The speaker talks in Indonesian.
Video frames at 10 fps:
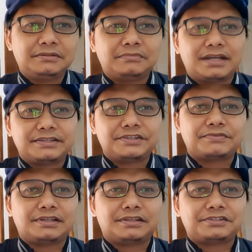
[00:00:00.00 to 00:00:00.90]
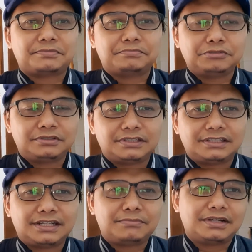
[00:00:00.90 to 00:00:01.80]
mahasiswa tersebut
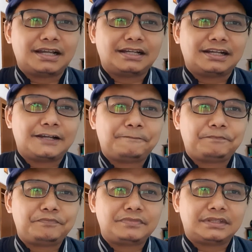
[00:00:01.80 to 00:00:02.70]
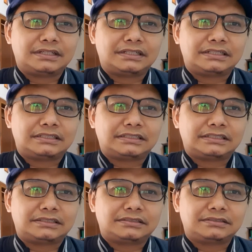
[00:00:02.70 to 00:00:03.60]
tidak menganggap
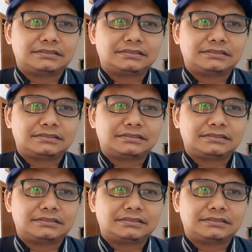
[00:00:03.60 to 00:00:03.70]
eh,